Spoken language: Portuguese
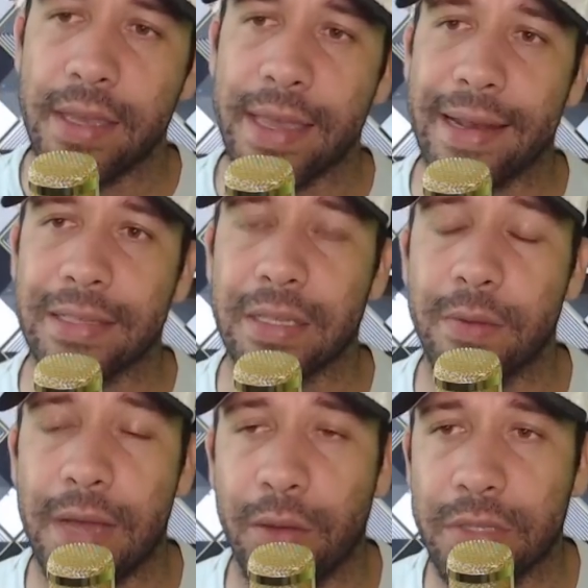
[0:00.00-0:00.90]
em
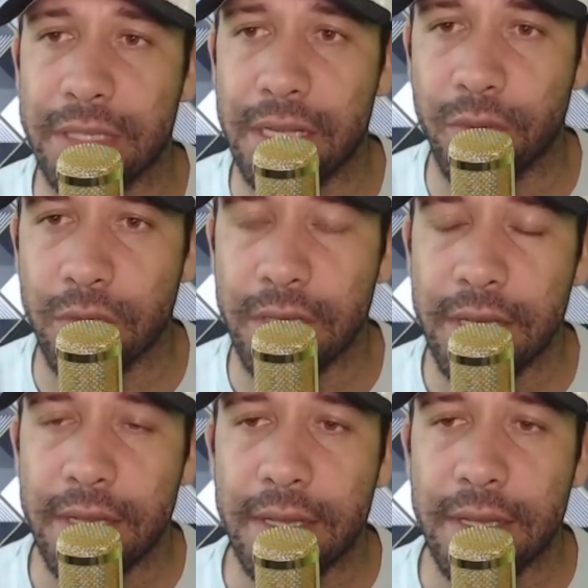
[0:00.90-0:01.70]
relação ao Santos